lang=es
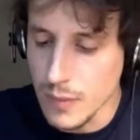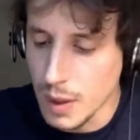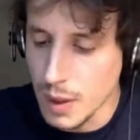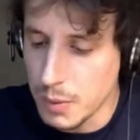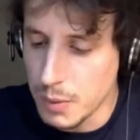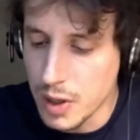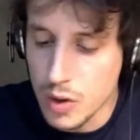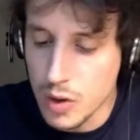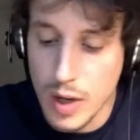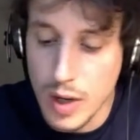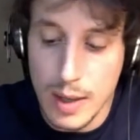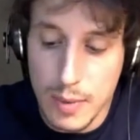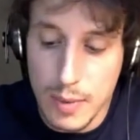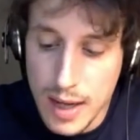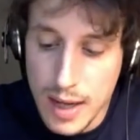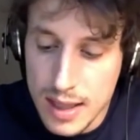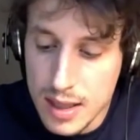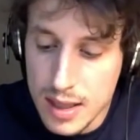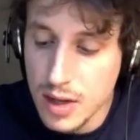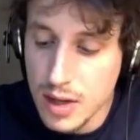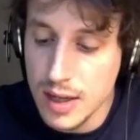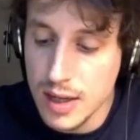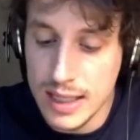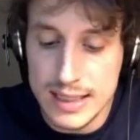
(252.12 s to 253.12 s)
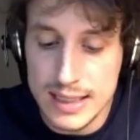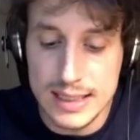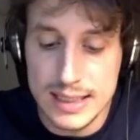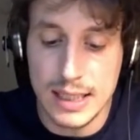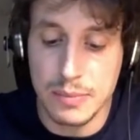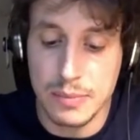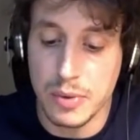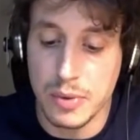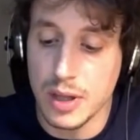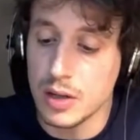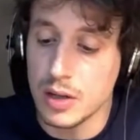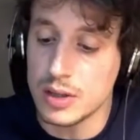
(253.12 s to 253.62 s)
bueno, colaboraciones y ese
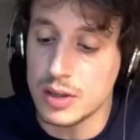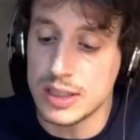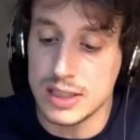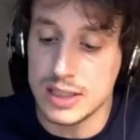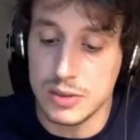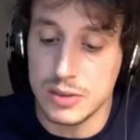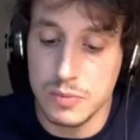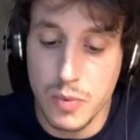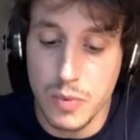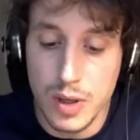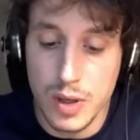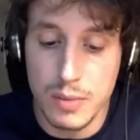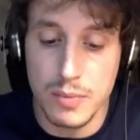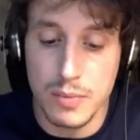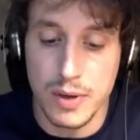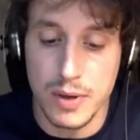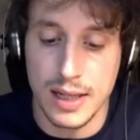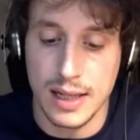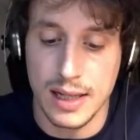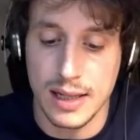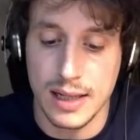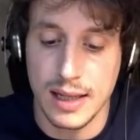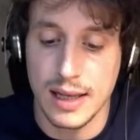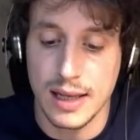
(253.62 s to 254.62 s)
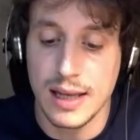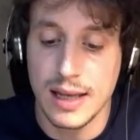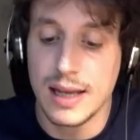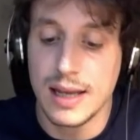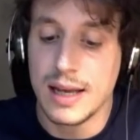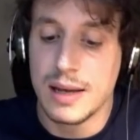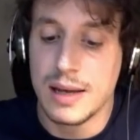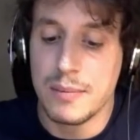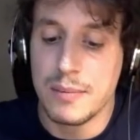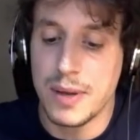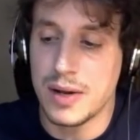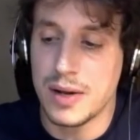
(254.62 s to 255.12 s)
tipo de cosas, es muy importante.
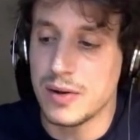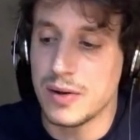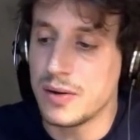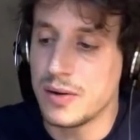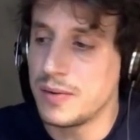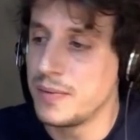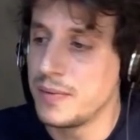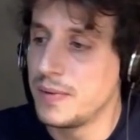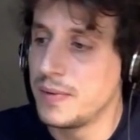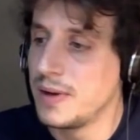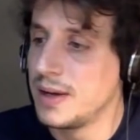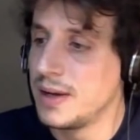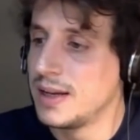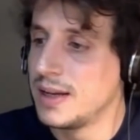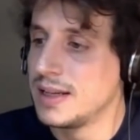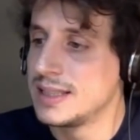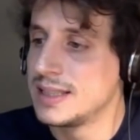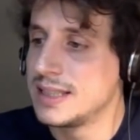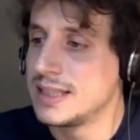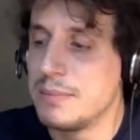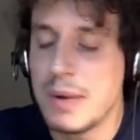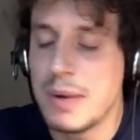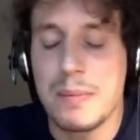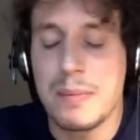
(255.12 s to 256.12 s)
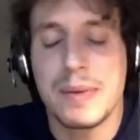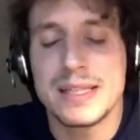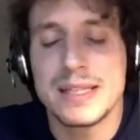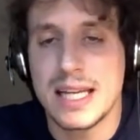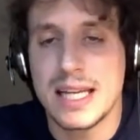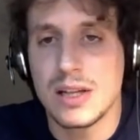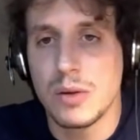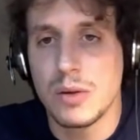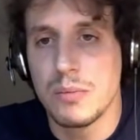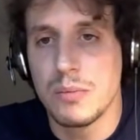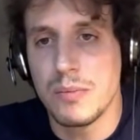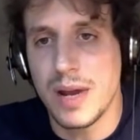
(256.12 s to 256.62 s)
Pero siempre
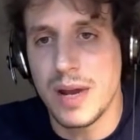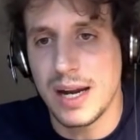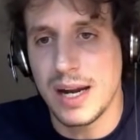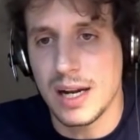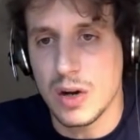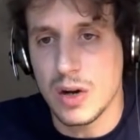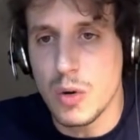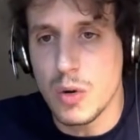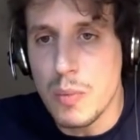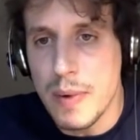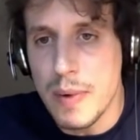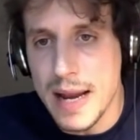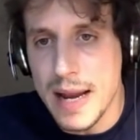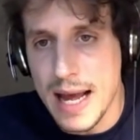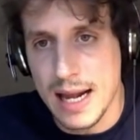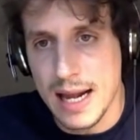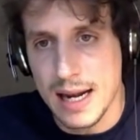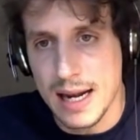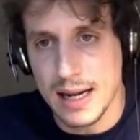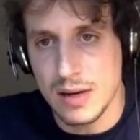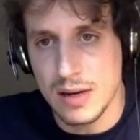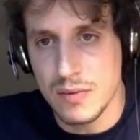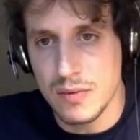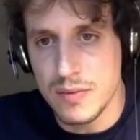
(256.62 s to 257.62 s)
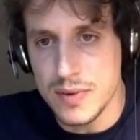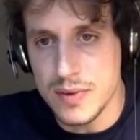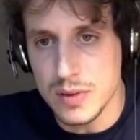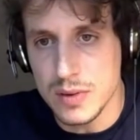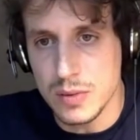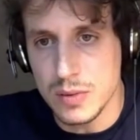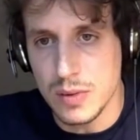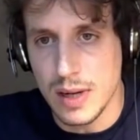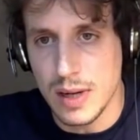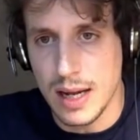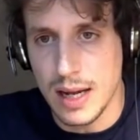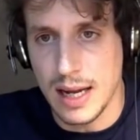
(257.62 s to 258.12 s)
pensando en recuperar en un
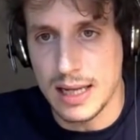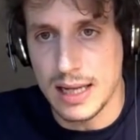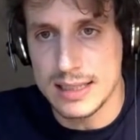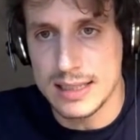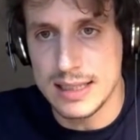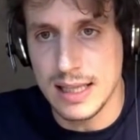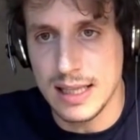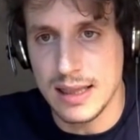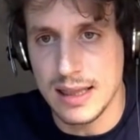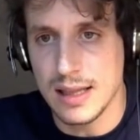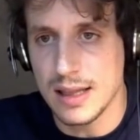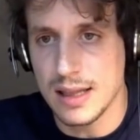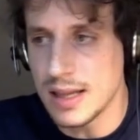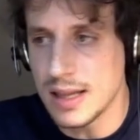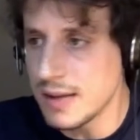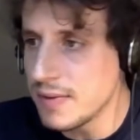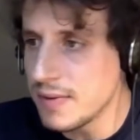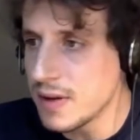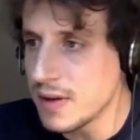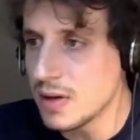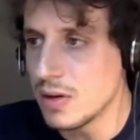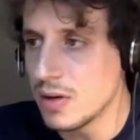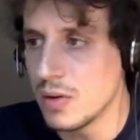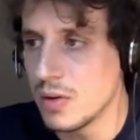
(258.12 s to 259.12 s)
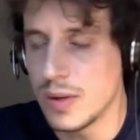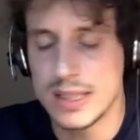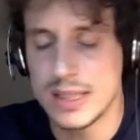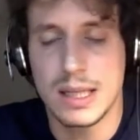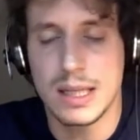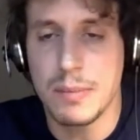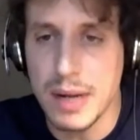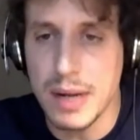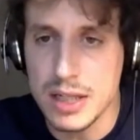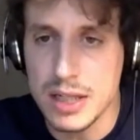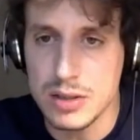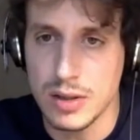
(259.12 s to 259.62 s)
futuro a este científico o a
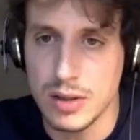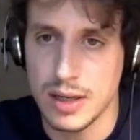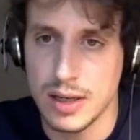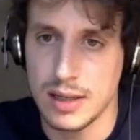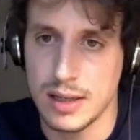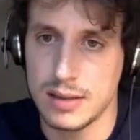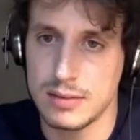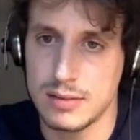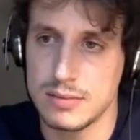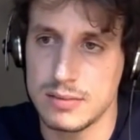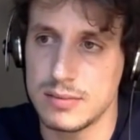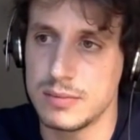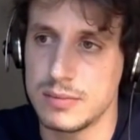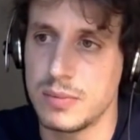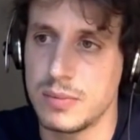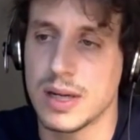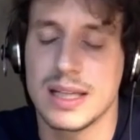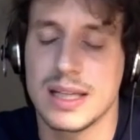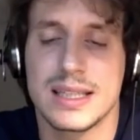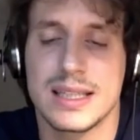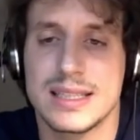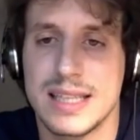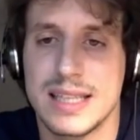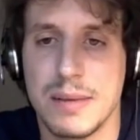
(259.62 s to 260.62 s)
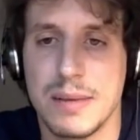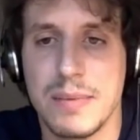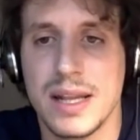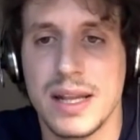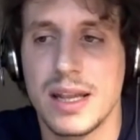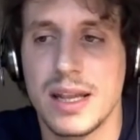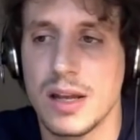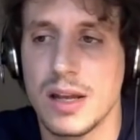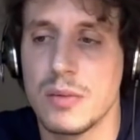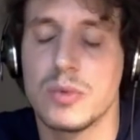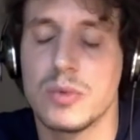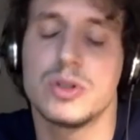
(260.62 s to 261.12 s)
esta persona, porque se ha
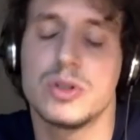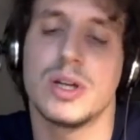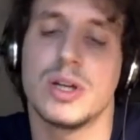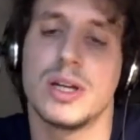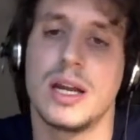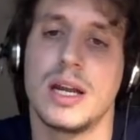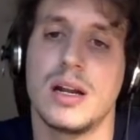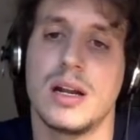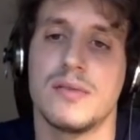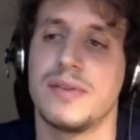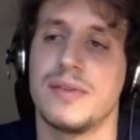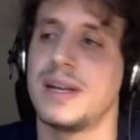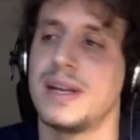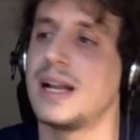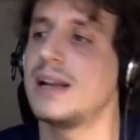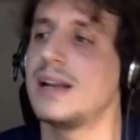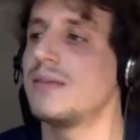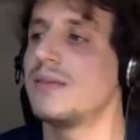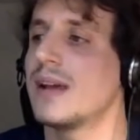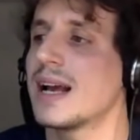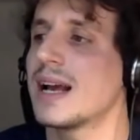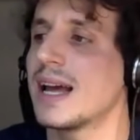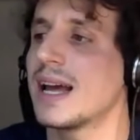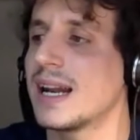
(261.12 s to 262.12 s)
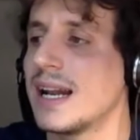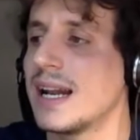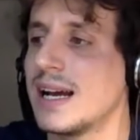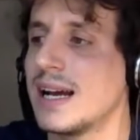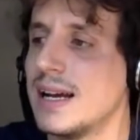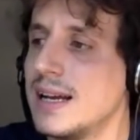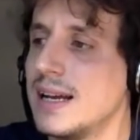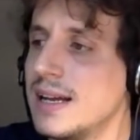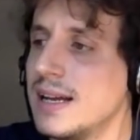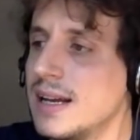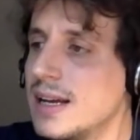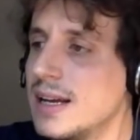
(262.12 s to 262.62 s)
invertido mucho dinero, al final en una
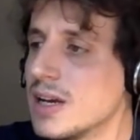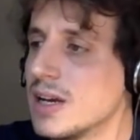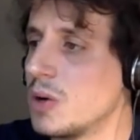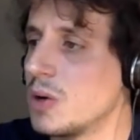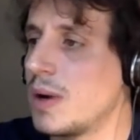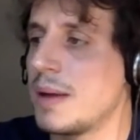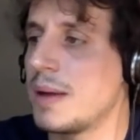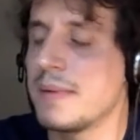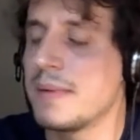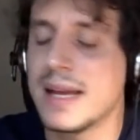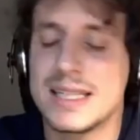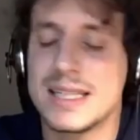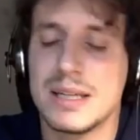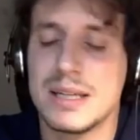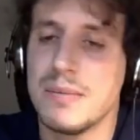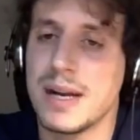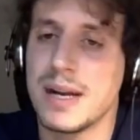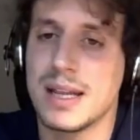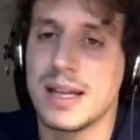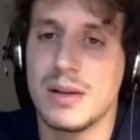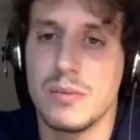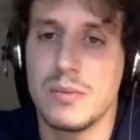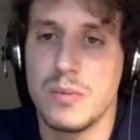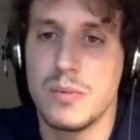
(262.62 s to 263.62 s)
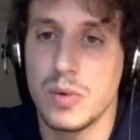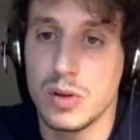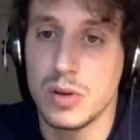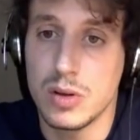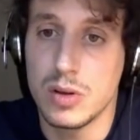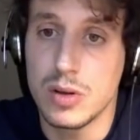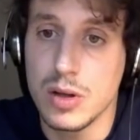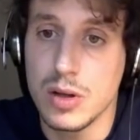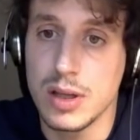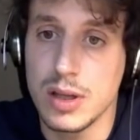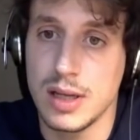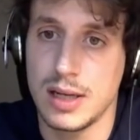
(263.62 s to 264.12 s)
carrera como la mía se invierte un
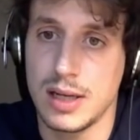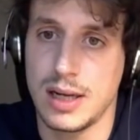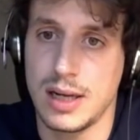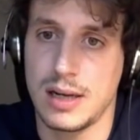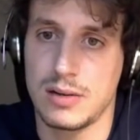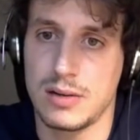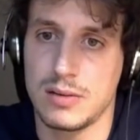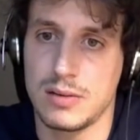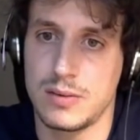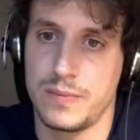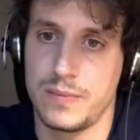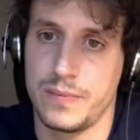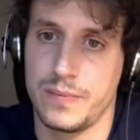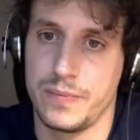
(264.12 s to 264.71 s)
montón de dinero